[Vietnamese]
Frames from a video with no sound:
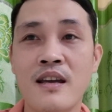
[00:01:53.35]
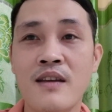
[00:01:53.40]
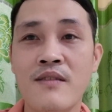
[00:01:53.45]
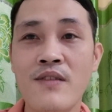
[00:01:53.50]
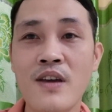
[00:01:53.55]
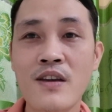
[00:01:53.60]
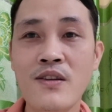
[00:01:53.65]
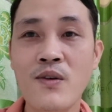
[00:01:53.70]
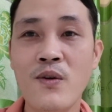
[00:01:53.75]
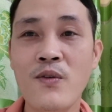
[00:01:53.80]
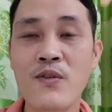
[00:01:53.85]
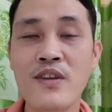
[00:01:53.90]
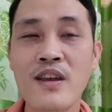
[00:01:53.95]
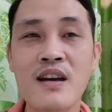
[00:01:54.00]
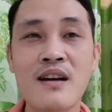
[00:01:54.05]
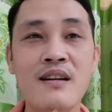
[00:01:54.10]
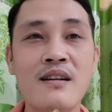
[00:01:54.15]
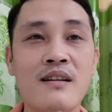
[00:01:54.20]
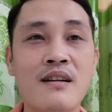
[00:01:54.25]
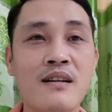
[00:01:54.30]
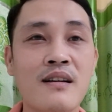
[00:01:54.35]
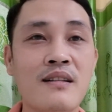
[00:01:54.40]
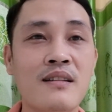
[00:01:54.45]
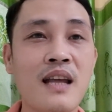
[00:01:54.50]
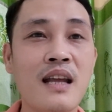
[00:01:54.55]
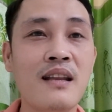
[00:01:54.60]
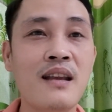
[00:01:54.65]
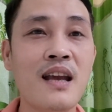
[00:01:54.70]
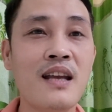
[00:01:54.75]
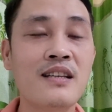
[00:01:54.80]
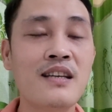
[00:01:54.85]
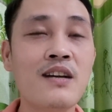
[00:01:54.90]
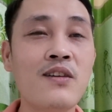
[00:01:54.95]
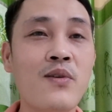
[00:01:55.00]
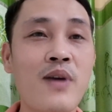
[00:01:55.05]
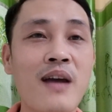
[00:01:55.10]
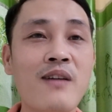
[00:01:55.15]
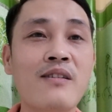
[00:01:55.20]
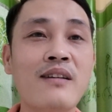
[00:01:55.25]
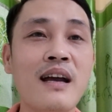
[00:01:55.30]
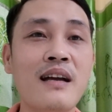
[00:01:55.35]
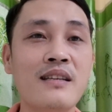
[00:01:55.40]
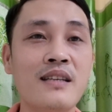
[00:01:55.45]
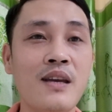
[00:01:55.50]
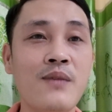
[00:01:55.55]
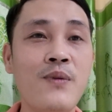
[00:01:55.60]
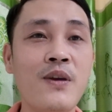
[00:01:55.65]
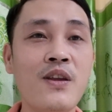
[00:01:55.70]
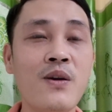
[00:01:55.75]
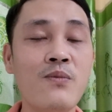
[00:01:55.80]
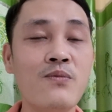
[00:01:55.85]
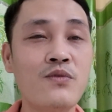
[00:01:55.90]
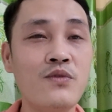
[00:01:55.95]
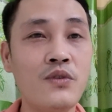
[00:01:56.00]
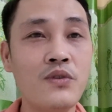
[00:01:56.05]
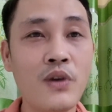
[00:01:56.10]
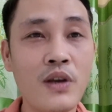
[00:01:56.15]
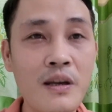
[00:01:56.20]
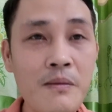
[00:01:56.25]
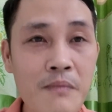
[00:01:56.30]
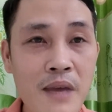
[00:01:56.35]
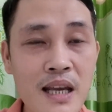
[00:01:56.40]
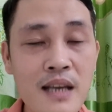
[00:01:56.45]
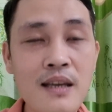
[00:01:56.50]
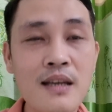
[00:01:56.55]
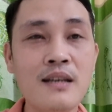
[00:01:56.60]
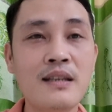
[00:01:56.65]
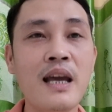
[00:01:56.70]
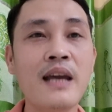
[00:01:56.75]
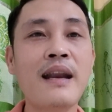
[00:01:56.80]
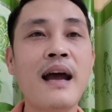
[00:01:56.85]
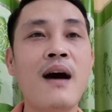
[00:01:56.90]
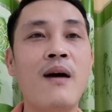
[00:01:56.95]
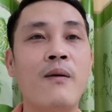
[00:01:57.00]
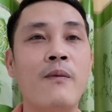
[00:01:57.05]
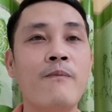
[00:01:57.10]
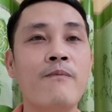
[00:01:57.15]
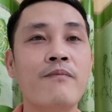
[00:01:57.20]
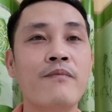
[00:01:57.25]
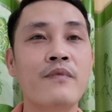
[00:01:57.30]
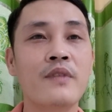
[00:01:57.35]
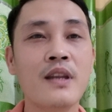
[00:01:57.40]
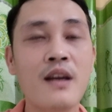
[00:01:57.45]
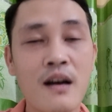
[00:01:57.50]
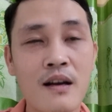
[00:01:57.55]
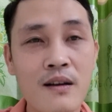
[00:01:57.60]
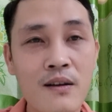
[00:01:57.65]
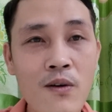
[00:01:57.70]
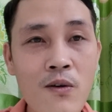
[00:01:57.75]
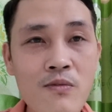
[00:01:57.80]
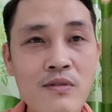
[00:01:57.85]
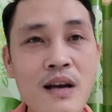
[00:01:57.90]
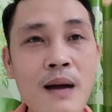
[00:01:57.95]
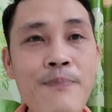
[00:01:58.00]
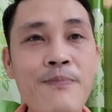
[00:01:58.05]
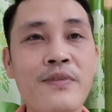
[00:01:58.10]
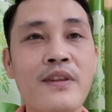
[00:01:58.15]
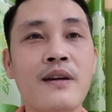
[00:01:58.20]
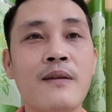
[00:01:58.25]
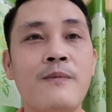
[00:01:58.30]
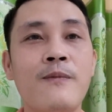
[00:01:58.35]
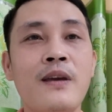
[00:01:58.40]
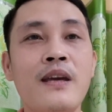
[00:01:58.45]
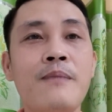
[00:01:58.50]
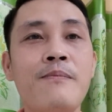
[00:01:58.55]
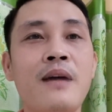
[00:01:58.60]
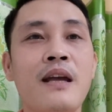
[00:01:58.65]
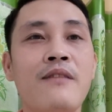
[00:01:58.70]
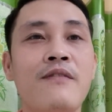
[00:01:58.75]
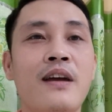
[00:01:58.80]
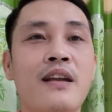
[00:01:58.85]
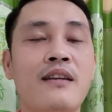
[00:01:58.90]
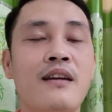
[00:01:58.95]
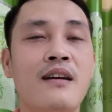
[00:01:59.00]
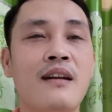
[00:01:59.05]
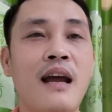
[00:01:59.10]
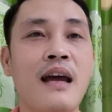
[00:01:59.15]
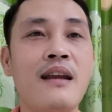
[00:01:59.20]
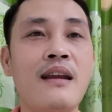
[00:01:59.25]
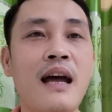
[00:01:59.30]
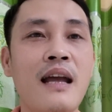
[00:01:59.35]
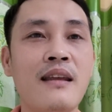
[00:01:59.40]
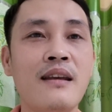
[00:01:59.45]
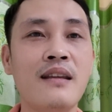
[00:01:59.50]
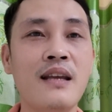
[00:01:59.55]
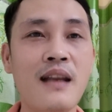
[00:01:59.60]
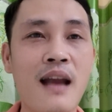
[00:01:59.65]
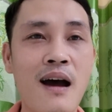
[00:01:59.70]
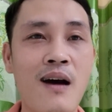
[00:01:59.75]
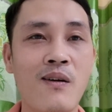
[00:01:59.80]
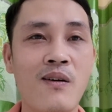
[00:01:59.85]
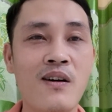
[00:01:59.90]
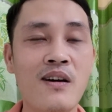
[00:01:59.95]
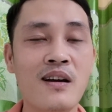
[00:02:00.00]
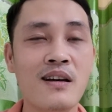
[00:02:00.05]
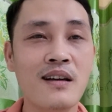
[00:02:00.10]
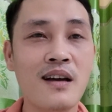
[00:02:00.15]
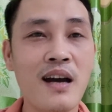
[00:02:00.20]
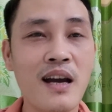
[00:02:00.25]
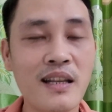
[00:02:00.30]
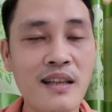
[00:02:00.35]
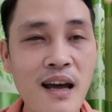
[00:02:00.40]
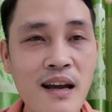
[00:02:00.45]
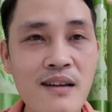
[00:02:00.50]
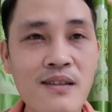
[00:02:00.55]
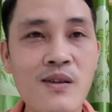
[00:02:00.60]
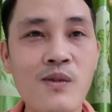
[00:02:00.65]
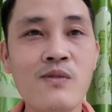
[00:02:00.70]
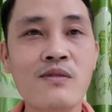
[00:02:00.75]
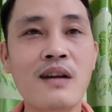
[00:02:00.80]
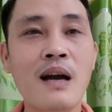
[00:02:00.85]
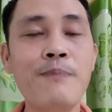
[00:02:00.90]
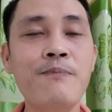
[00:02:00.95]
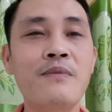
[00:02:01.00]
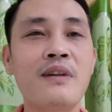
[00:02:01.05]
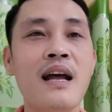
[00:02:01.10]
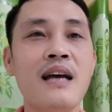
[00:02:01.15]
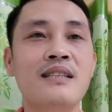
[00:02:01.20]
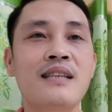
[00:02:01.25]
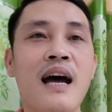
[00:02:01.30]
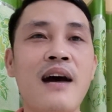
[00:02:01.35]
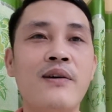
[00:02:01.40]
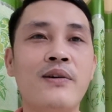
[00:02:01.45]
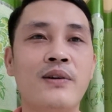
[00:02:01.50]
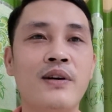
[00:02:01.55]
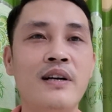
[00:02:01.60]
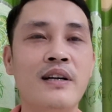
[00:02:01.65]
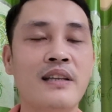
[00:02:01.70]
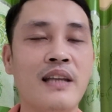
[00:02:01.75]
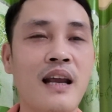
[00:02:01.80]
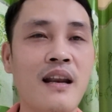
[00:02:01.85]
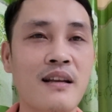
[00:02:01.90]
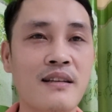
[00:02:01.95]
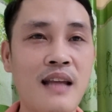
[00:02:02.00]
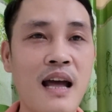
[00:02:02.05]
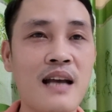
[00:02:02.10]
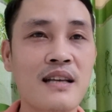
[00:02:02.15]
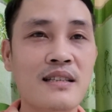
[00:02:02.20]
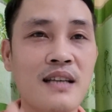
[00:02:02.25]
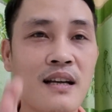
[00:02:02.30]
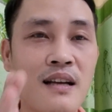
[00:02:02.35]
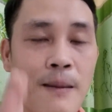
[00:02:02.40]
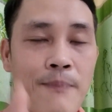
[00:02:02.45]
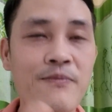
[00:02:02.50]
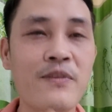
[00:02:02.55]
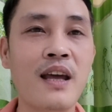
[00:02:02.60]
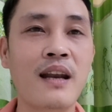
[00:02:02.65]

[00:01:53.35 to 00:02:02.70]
ví dụ như tình hình sức khỏe của ca sĩ Phi Nhung chuyển biến như thế nào được cung cấp từ phía bệnh viện trợ rẫy ra như thế nào người thân cung cấp ra sao thì lực tàng sẽ cập